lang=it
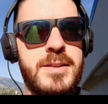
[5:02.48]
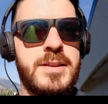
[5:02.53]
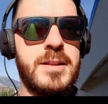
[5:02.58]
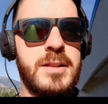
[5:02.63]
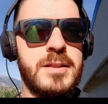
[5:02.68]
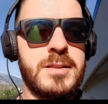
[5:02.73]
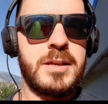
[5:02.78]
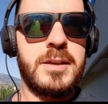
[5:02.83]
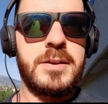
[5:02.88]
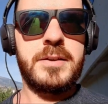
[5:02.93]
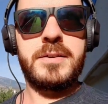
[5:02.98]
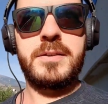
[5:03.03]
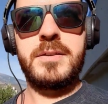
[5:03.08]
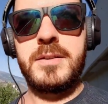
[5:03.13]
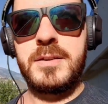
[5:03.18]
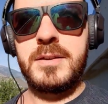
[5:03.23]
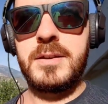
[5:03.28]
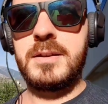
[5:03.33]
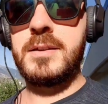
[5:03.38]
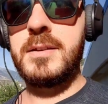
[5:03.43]
e, niente
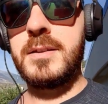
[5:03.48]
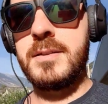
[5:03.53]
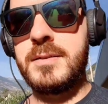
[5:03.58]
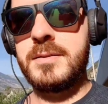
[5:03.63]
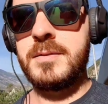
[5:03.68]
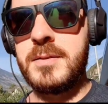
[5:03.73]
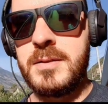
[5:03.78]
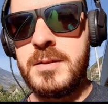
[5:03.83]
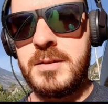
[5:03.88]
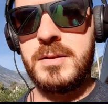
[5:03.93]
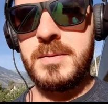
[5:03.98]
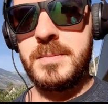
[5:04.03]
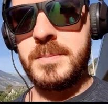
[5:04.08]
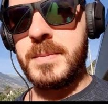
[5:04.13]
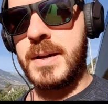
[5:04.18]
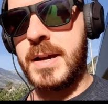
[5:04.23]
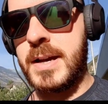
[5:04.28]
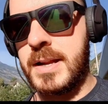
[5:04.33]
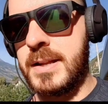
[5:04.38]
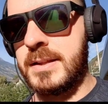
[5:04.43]

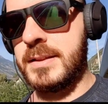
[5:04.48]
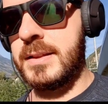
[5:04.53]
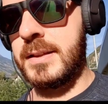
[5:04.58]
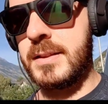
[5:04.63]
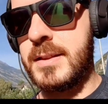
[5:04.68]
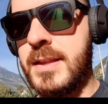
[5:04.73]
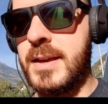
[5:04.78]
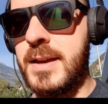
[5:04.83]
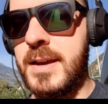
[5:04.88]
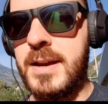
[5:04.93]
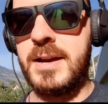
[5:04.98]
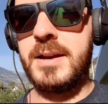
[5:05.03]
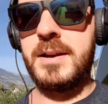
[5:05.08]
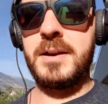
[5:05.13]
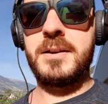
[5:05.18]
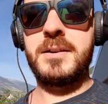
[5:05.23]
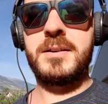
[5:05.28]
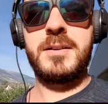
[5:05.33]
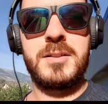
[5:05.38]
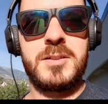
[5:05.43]
magari andate
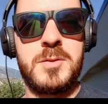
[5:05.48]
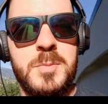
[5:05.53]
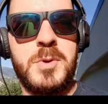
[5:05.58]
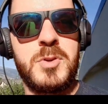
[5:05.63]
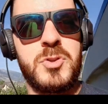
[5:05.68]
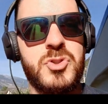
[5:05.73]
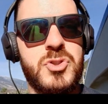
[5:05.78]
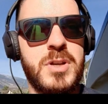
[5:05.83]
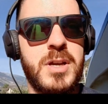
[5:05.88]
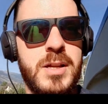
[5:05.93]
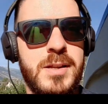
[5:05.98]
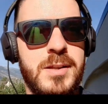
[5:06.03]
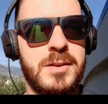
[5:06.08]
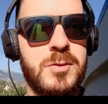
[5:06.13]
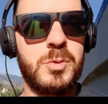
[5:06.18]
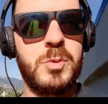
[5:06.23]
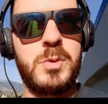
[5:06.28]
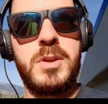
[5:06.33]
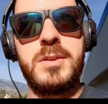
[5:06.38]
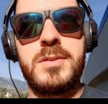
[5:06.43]
a cercare
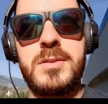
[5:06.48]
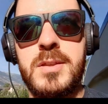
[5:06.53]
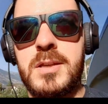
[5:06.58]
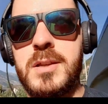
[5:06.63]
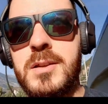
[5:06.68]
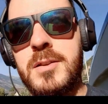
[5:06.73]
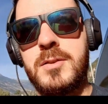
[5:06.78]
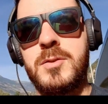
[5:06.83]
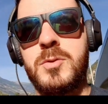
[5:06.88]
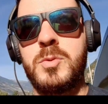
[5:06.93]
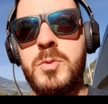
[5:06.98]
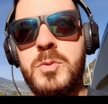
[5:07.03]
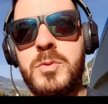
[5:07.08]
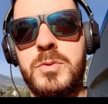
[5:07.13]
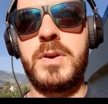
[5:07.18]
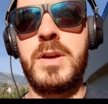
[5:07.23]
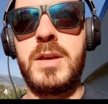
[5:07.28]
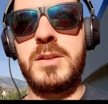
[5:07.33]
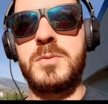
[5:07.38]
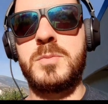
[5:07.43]
su Instagram su
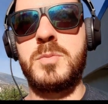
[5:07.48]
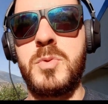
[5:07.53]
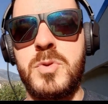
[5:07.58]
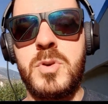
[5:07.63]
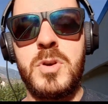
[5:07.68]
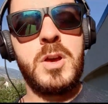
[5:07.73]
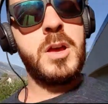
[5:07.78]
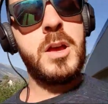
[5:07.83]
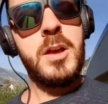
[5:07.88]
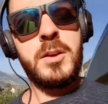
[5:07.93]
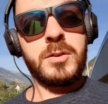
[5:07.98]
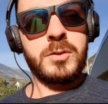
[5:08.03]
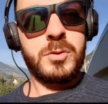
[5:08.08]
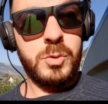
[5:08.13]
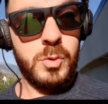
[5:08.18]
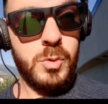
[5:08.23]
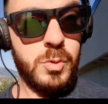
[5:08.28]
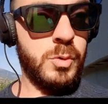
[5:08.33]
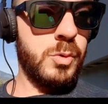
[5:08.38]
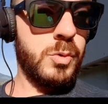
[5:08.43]
Facebook
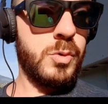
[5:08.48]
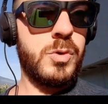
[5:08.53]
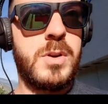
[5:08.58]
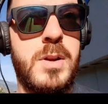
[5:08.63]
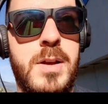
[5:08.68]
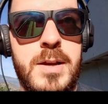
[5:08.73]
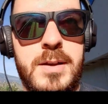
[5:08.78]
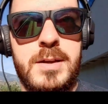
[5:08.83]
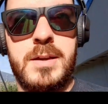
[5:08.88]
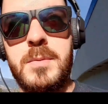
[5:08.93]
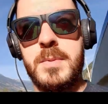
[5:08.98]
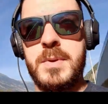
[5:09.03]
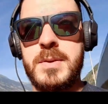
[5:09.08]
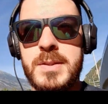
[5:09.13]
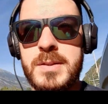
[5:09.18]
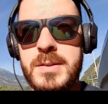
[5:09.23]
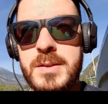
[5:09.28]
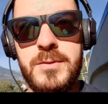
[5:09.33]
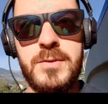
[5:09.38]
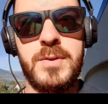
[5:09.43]
su Google anche
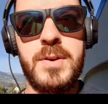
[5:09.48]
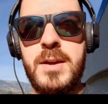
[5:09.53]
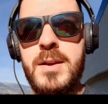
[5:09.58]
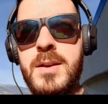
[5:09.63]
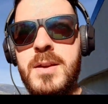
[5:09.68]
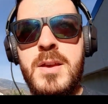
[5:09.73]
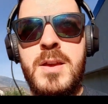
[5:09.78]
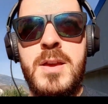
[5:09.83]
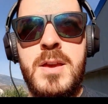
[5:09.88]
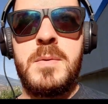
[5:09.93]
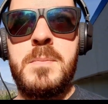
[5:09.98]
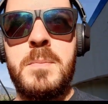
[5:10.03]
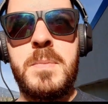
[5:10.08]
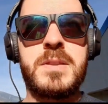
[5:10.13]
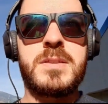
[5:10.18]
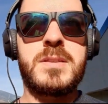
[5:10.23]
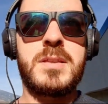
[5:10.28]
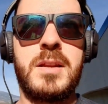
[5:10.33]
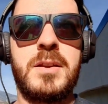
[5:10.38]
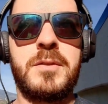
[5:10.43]
basta scrivere
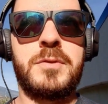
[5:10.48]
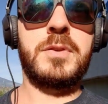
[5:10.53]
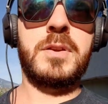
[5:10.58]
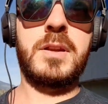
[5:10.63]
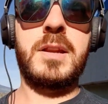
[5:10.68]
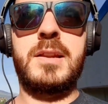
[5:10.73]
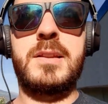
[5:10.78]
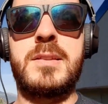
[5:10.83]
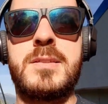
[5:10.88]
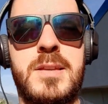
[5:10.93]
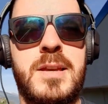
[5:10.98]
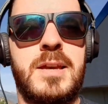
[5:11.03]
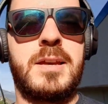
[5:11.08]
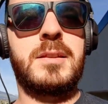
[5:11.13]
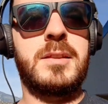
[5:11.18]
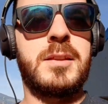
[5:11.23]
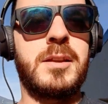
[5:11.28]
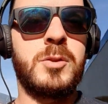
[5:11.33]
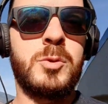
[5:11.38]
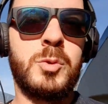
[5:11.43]
pizzeria Fir
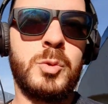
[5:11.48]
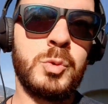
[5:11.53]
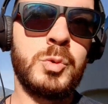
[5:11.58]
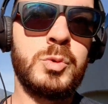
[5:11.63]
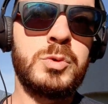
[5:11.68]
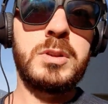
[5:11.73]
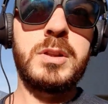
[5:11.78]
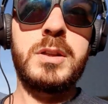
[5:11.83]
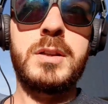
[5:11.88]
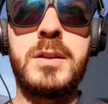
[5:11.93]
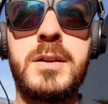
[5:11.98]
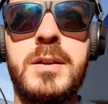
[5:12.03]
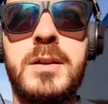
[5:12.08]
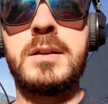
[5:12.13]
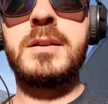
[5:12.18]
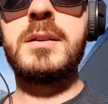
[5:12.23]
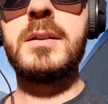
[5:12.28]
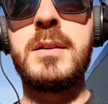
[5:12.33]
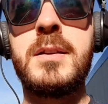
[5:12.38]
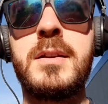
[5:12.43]
Arresite in Pun
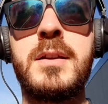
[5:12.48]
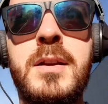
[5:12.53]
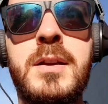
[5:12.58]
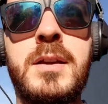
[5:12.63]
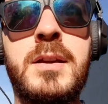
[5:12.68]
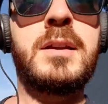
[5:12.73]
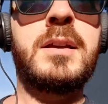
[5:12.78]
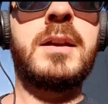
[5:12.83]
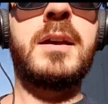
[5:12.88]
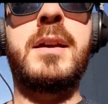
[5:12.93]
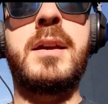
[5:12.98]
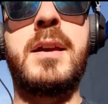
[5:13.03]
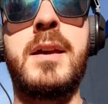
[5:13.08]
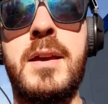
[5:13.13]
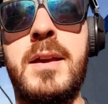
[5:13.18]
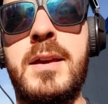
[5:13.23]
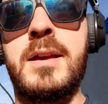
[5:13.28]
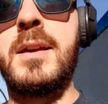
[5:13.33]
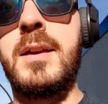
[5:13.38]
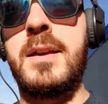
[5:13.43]

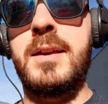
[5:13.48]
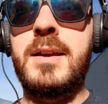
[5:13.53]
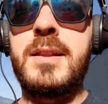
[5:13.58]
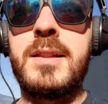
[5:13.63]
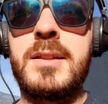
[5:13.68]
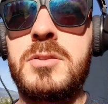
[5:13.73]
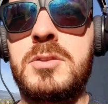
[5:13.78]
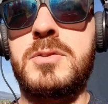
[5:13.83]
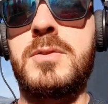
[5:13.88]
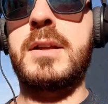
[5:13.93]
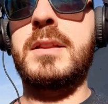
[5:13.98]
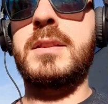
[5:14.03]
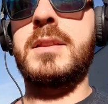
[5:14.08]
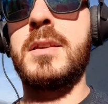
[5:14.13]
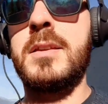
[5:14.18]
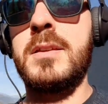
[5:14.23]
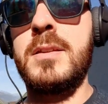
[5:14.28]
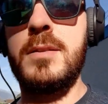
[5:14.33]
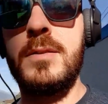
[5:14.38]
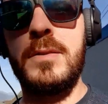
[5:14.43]
e, e la trovate
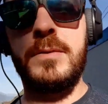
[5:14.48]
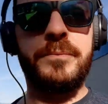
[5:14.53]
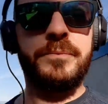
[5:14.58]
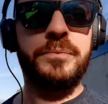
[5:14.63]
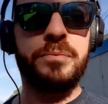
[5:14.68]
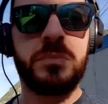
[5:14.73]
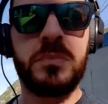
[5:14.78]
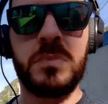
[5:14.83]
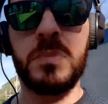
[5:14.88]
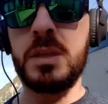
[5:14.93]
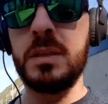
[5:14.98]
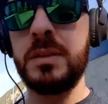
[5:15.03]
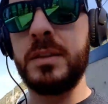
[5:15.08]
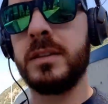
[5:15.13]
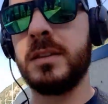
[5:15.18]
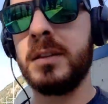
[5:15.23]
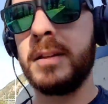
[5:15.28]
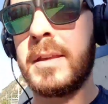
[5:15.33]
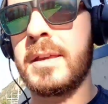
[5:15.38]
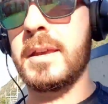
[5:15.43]

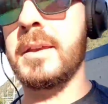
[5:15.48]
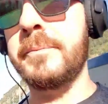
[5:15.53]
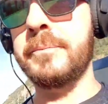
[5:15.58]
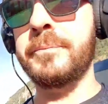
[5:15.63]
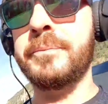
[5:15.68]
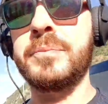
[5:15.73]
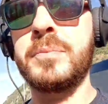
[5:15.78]
niente di che